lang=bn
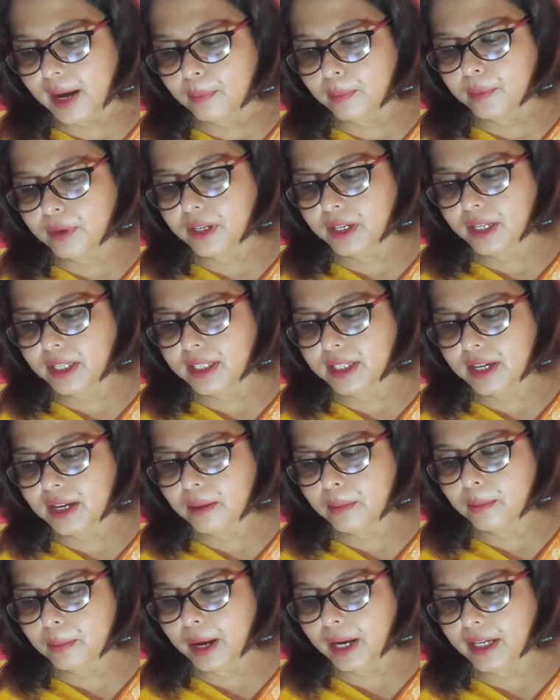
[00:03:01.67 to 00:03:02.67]
আপনি নিজে
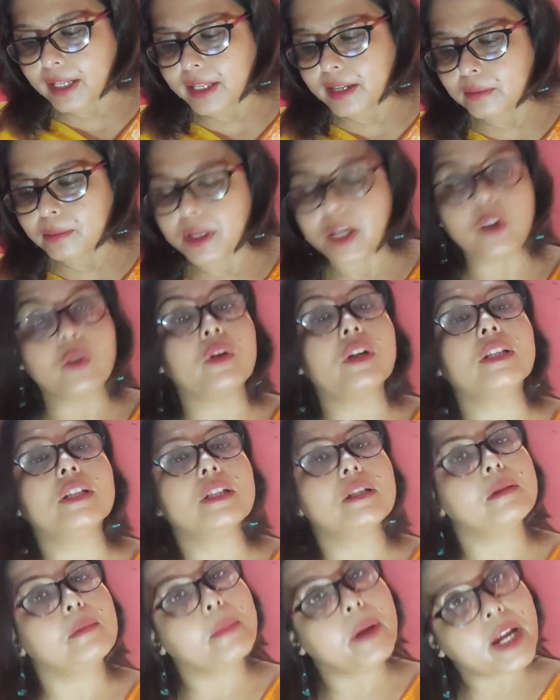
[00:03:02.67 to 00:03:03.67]
পালিয়ে বিয়ে
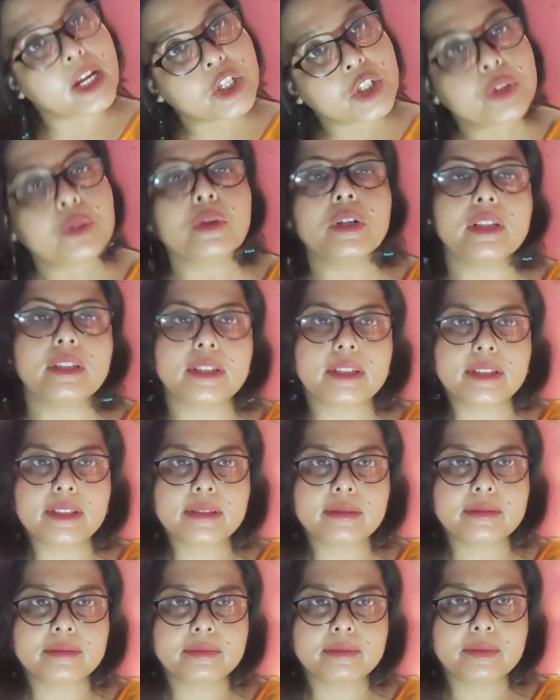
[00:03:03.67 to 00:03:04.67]
করেছেন বেশ করেছি
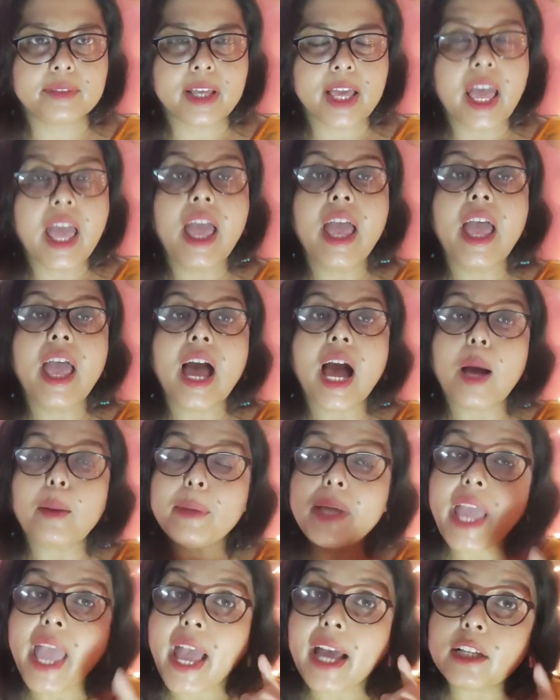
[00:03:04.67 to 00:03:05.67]
আমি
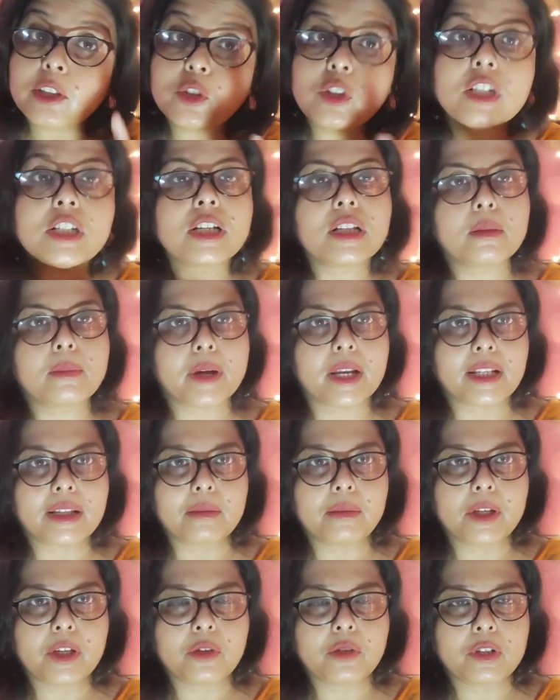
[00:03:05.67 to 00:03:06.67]
একজনের সাথে পালিয়ে
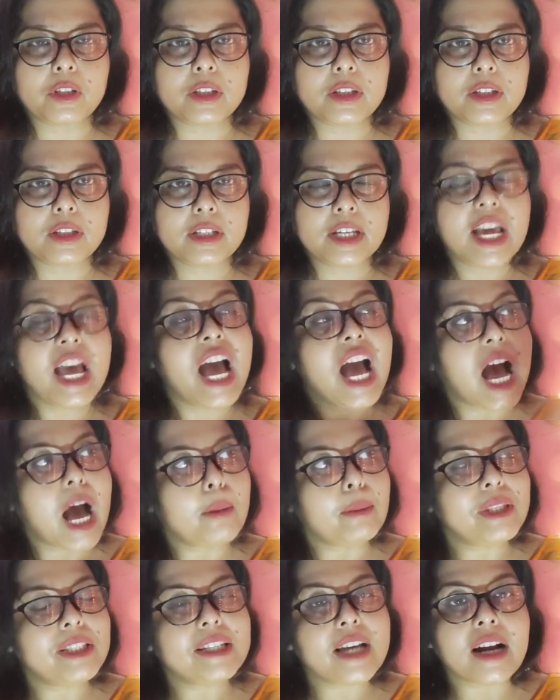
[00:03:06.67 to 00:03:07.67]
বিয়ে করেছি
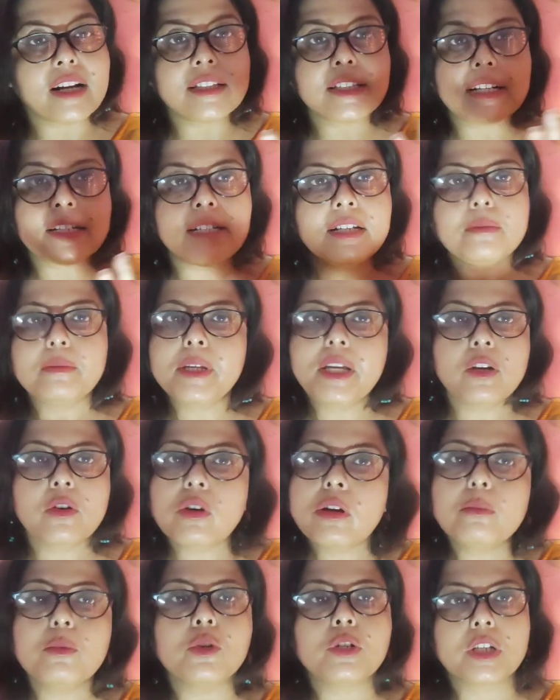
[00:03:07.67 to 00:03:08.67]
আমি চার চারটে বিয়ে
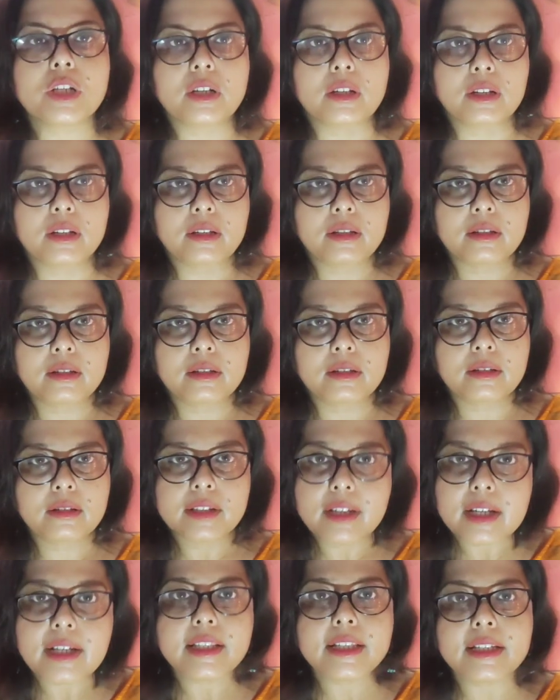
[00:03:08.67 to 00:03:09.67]
করে বসে নেই
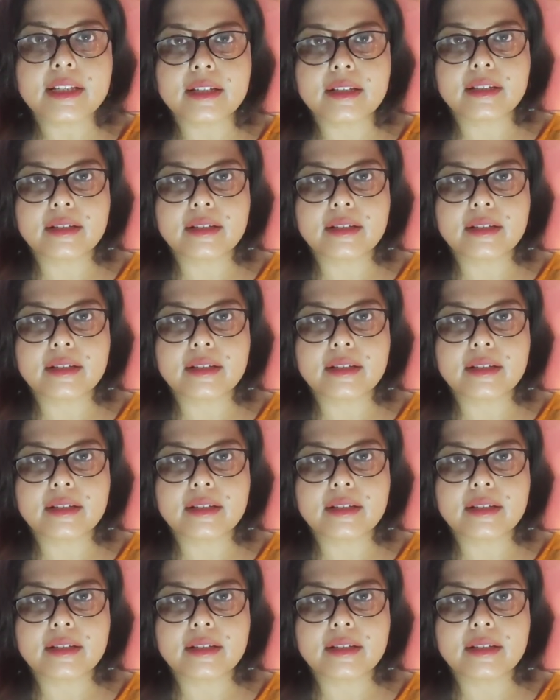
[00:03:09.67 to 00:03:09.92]
ঠিক আছে